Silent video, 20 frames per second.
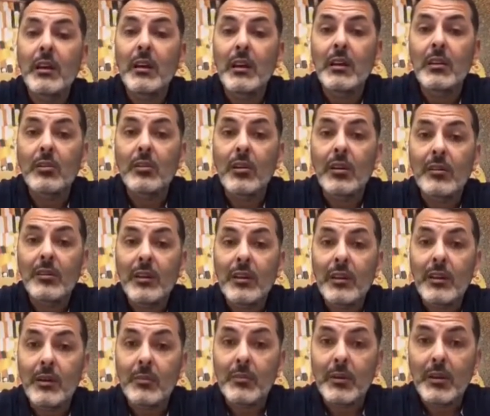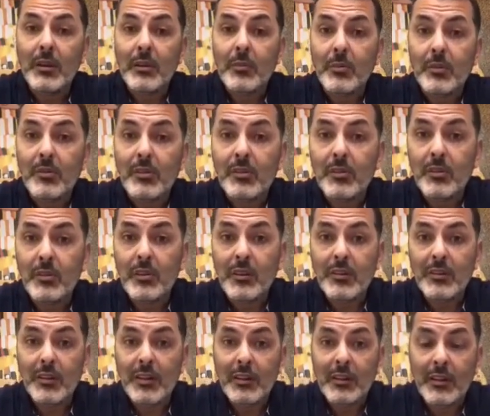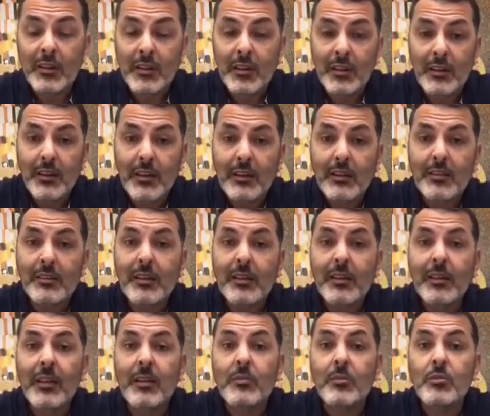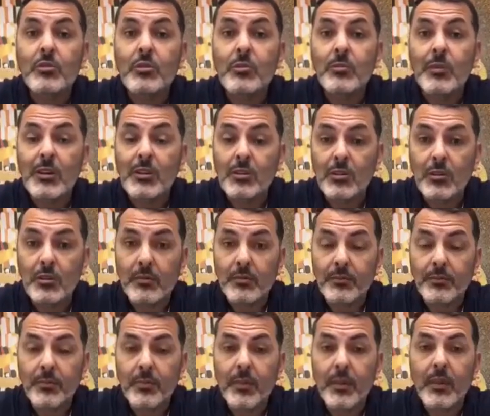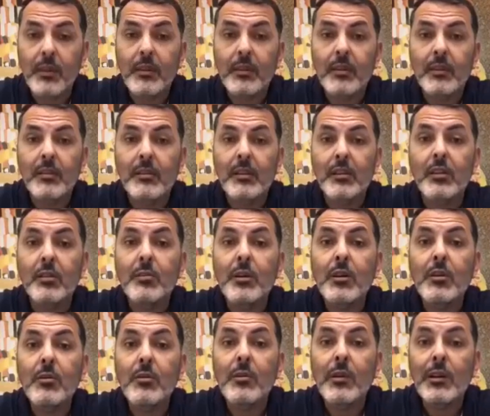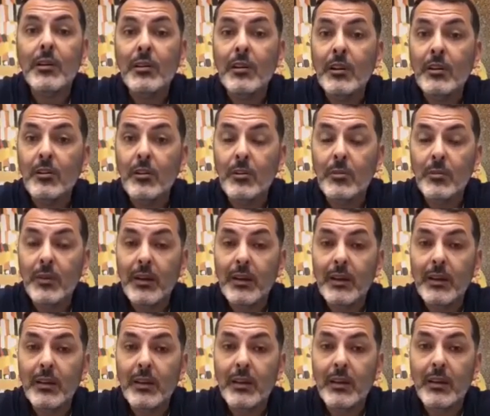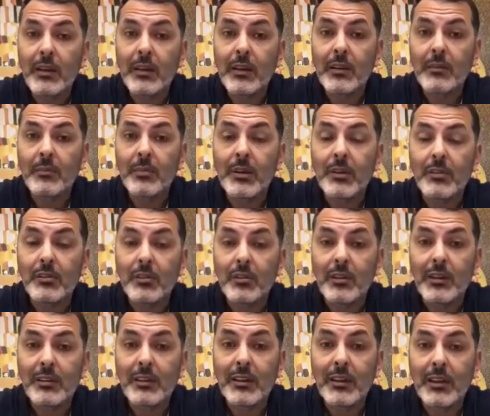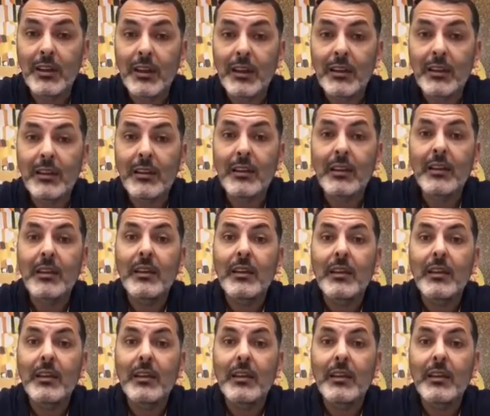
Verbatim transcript: esto hace que la predisposición hacia tenerla sería mucho mayor. Se toma como valores normales de presión arterial